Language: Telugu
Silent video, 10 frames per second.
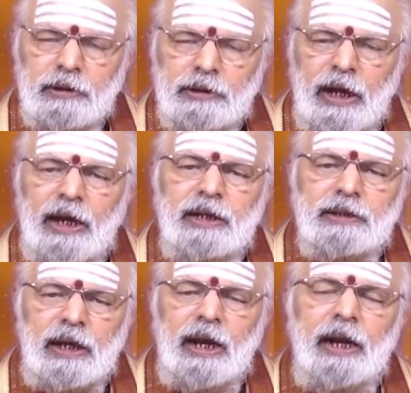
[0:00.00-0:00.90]
స్థాయి
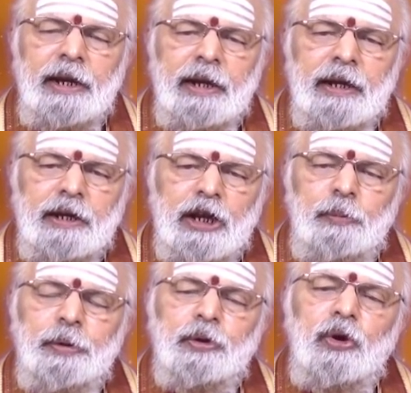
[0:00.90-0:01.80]
స్థానాన్ని
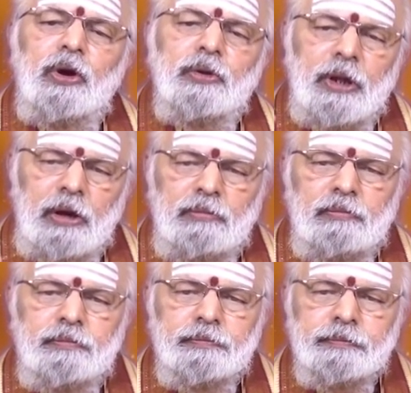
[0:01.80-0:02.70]
నిలబెట్టుకోగలుగుతారు
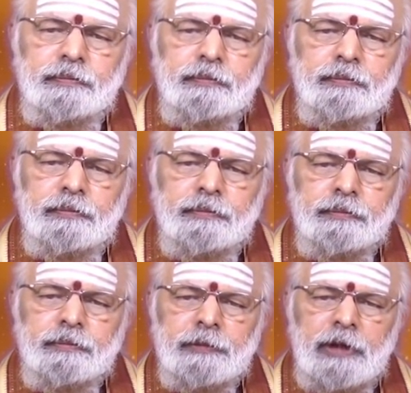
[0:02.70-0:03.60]

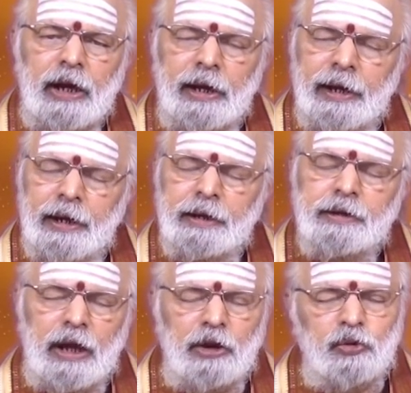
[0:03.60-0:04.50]
అన్ని
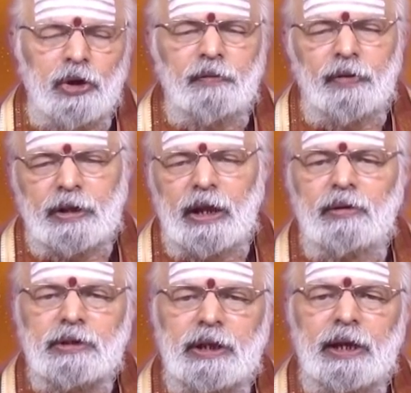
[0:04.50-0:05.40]
సానుకూల ఫలితాలే
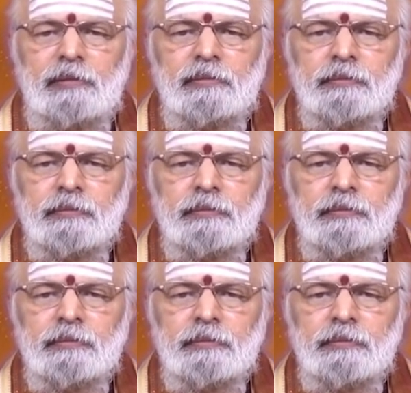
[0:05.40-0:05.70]
వస్తాయి